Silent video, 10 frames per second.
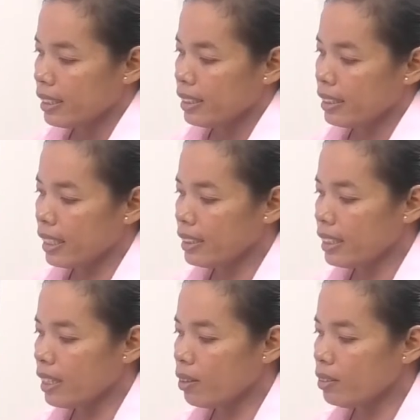nơi
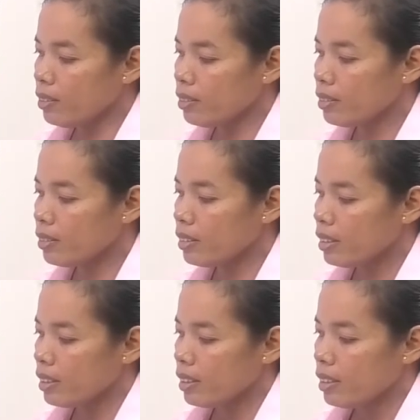khăn nóng
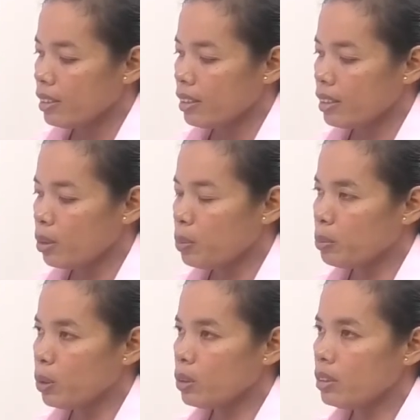rụp
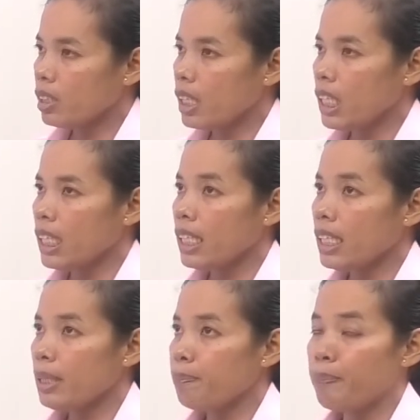môn
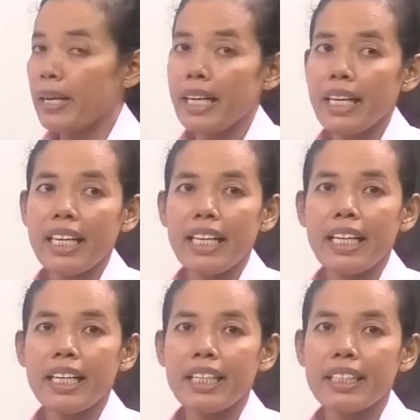tí pi
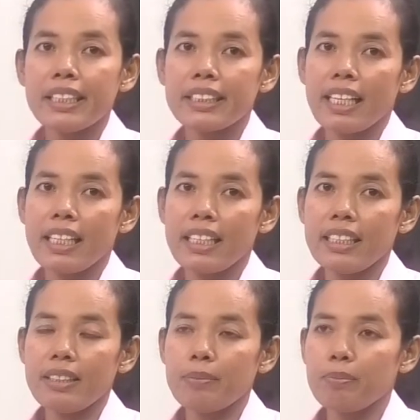
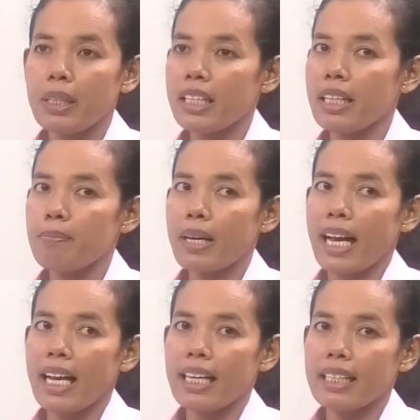này mê riêng
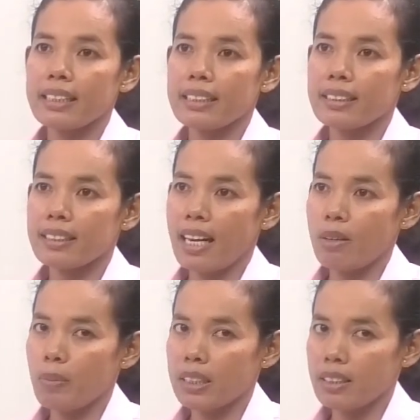bạc sạ
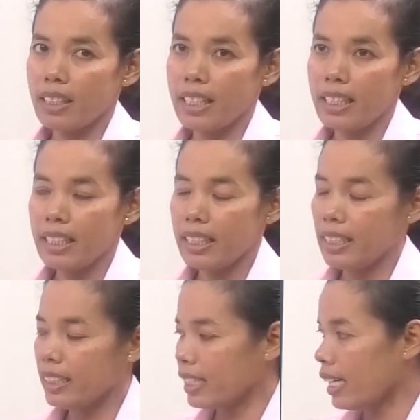lục bạ sản thị
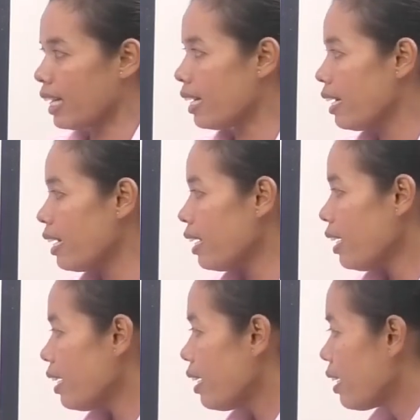cái này
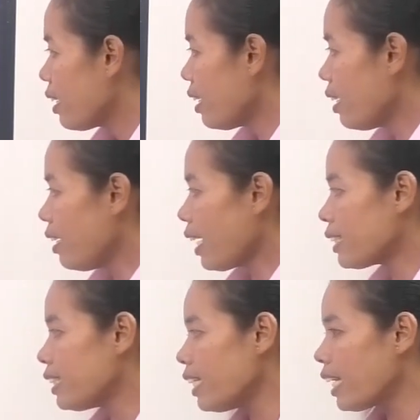ạc
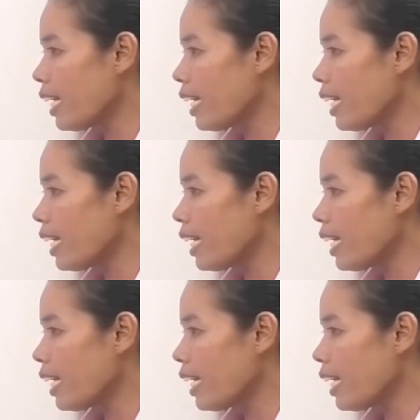chia